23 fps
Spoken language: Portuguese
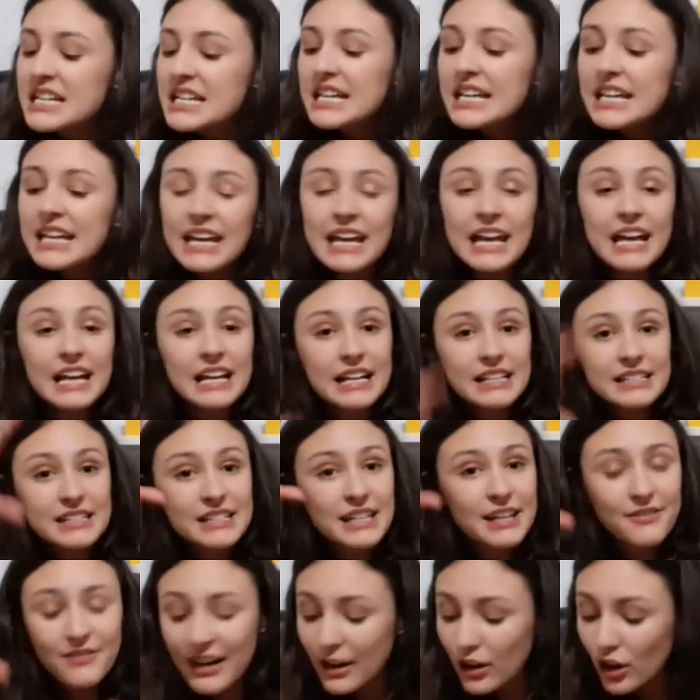E você
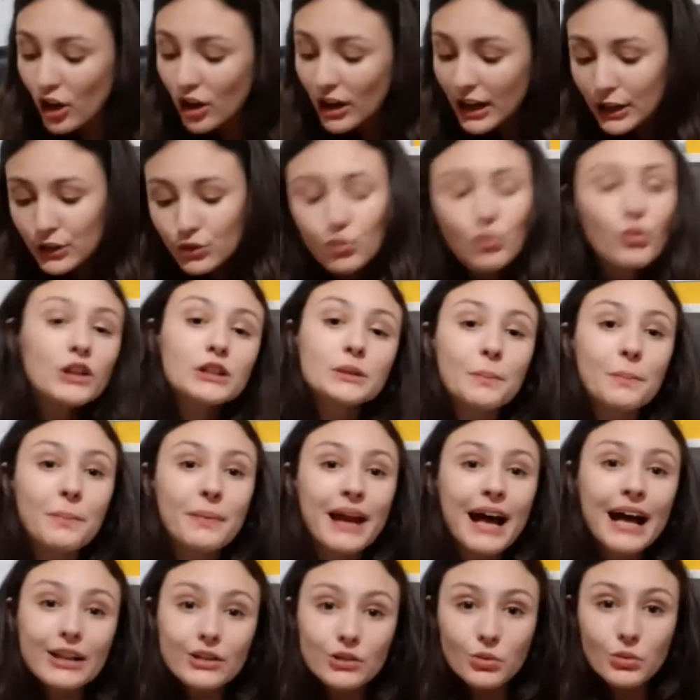vai colocar num outro
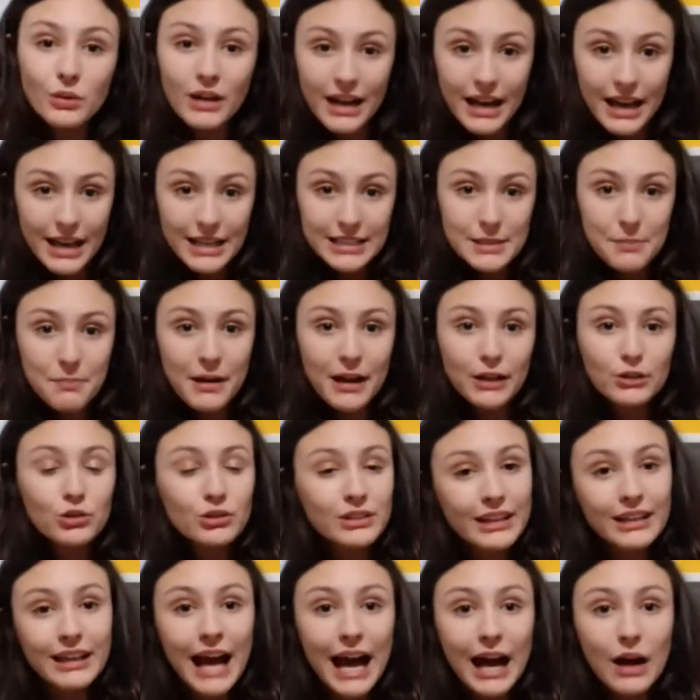prato, esse prato
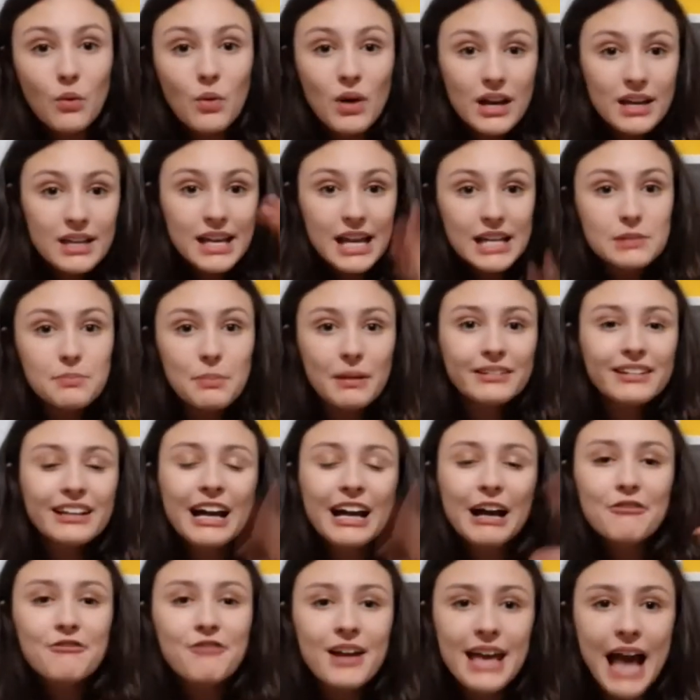tem água e esse prato tem
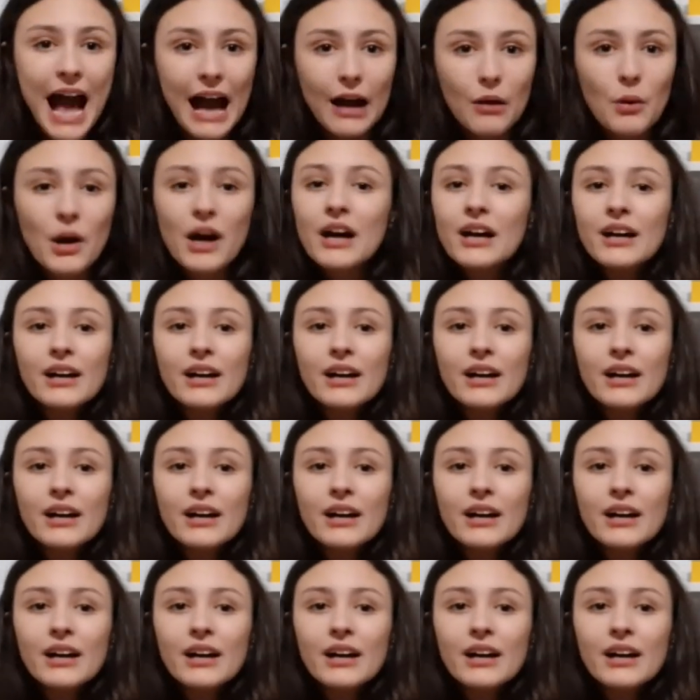café e água.